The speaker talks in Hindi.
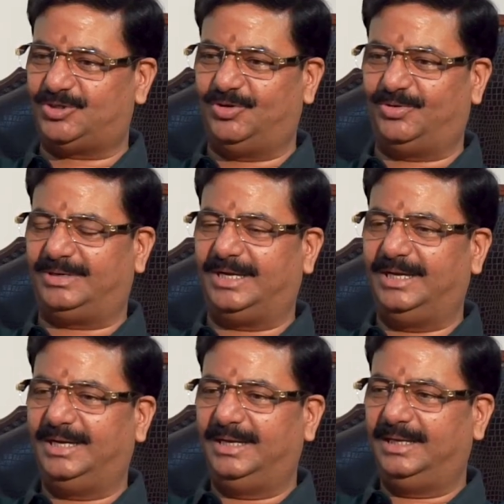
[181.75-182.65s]
कुछ लोग
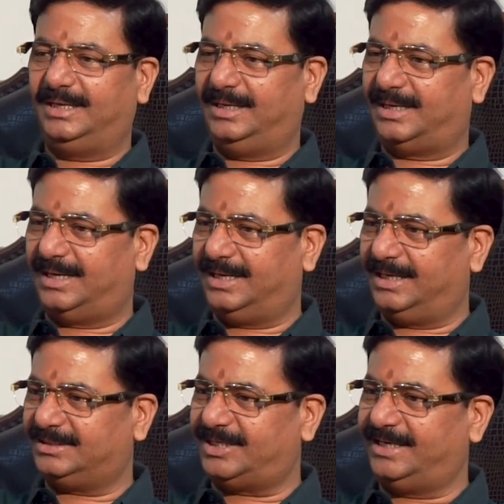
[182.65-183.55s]
अलग
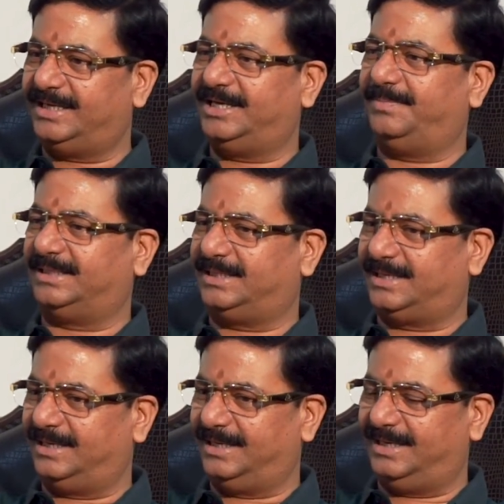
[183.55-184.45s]
अलग तरीके की बातें
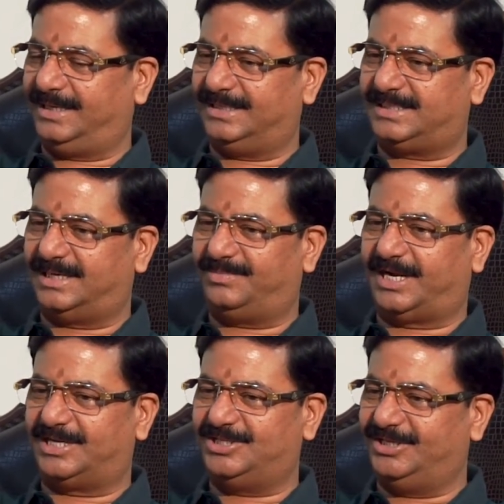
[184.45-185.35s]
करने लगे साहब
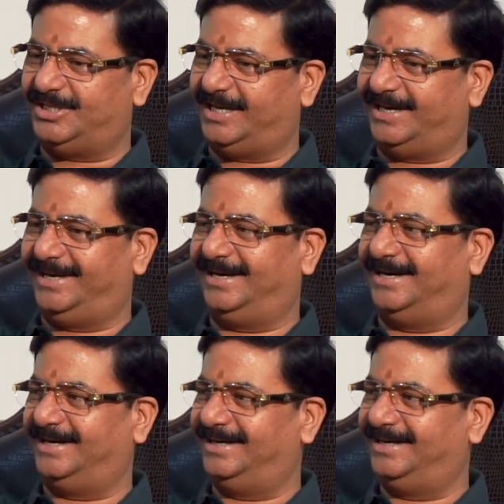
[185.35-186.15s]
राजनीति करेगा